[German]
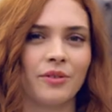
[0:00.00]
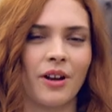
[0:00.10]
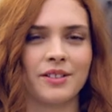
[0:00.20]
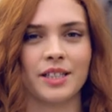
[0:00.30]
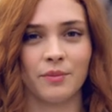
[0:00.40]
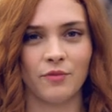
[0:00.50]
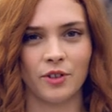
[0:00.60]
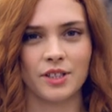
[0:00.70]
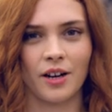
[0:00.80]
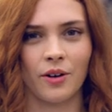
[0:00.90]
und außerdem
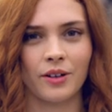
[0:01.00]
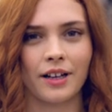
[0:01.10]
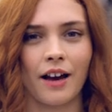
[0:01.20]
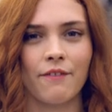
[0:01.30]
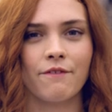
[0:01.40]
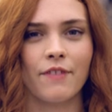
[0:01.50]
wird auch Graf